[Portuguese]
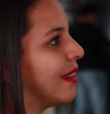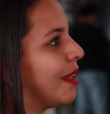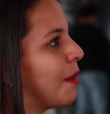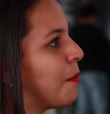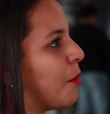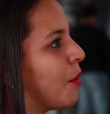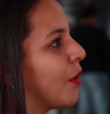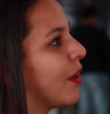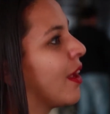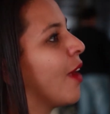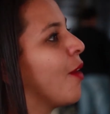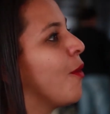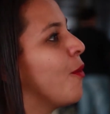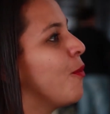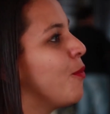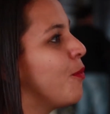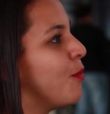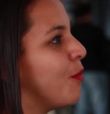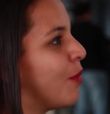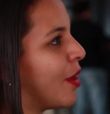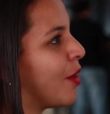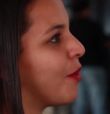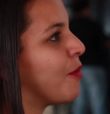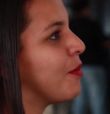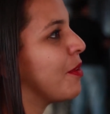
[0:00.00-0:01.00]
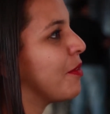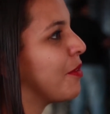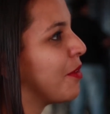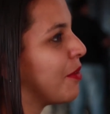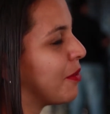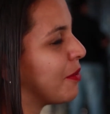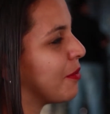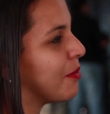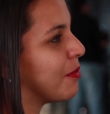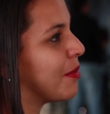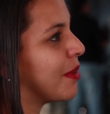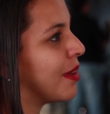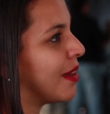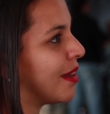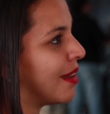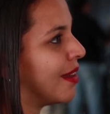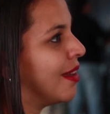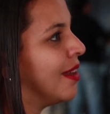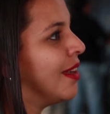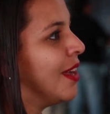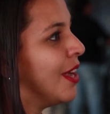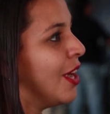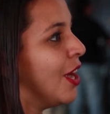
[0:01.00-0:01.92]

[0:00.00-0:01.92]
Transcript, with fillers: né? Porque é, um, é uma, uma